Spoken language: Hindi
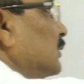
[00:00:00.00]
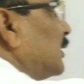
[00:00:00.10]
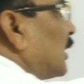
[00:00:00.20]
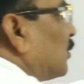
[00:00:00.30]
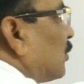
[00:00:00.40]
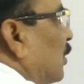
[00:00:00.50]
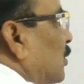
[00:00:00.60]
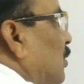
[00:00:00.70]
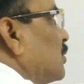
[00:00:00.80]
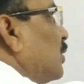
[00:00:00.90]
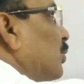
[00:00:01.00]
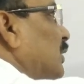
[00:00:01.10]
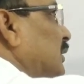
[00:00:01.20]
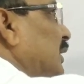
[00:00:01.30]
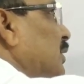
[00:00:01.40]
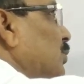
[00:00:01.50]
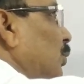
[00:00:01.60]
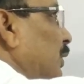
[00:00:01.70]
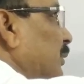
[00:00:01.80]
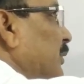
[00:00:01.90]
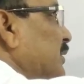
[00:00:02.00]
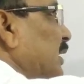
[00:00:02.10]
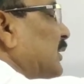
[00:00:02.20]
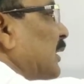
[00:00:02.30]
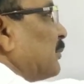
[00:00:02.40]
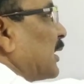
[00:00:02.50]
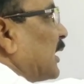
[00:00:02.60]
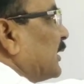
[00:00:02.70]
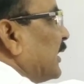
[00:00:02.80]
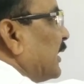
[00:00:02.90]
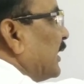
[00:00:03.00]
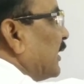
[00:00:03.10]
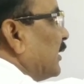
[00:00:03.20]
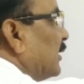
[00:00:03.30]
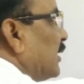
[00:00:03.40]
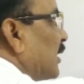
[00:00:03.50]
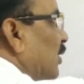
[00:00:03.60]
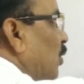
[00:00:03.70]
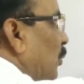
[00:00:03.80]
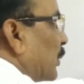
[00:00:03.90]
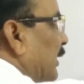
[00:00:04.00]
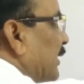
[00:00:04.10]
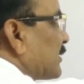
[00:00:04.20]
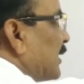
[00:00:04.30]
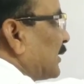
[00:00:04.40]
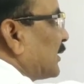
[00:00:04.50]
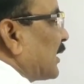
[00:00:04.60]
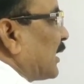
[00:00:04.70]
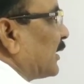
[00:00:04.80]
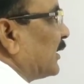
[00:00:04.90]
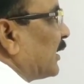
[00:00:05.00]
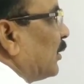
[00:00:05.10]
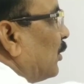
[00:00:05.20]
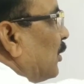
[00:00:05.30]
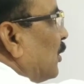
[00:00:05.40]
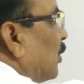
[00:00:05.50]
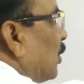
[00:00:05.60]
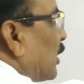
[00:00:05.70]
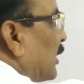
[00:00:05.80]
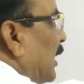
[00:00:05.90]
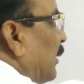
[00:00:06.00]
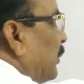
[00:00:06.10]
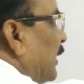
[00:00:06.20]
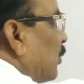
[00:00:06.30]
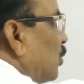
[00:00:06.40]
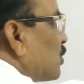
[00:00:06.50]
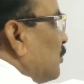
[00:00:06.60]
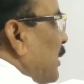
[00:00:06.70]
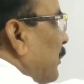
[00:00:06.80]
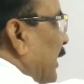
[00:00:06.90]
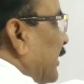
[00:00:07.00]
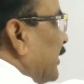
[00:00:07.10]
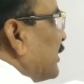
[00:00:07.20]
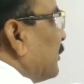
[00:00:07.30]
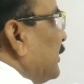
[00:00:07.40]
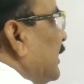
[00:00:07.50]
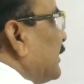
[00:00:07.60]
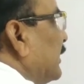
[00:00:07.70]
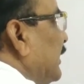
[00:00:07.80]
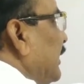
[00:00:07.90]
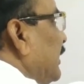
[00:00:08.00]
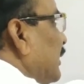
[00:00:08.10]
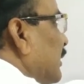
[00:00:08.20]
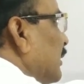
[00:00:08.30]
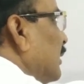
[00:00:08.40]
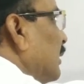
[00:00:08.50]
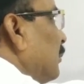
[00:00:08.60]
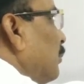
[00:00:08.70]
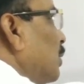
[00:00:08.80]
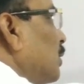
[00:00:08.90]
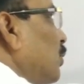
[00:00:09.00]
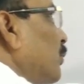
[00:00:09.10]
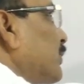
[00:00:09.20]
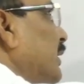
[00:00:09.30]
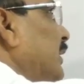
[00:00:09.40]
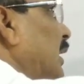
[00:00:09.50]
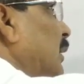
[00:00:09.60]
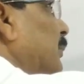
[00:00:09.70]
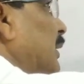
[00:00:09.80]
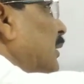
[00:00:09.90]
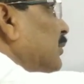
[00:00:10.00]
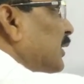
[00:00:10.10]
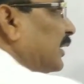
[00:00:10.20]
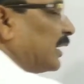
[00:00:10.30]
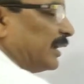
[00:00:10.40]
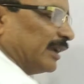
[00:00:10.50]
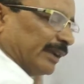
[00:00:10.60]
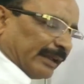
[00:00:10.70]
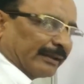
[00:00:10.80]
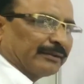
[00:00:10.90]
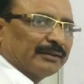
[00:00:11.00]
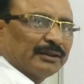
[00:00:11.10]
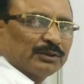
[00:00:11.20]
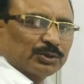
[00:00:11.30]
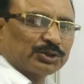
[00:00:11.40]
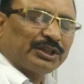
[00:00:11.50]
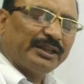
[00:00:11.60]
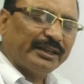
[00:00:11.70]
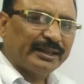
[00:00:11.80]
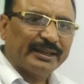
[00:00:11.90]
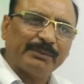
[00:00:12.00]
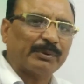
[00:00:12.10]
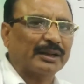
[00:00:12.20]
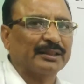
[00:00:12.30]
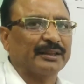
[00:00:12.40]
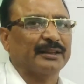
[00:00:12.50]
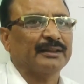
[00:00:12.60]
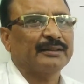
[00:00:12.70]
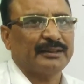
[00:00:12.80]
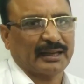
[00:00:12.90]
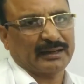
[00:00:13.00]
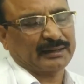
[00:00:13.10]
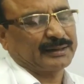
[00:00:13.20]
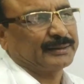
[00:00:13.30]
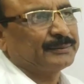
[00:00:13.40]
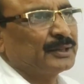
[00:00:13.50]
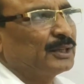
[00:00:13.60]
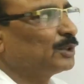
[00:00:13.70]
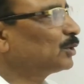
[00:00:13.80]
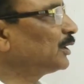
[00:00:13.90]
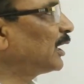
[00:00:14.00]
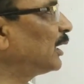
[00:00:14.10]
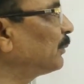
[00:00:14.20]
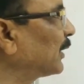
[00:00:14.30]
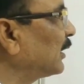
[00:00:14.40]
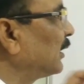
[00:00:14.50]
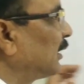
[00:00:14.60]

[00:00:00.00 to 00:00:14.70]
धातु कौन कौन सी हो सकती है सोडियम के साथ आप करा के देख लेना कॉपर के साथ करा के देख लो और अपने कोर्स में मैग्नीशियम ये तीन मुख्य रूप से यहाँ पर अभिक्रियाएं हैं तो तीन ही पढ़नी है ध्यान रखना तो यहाँ पर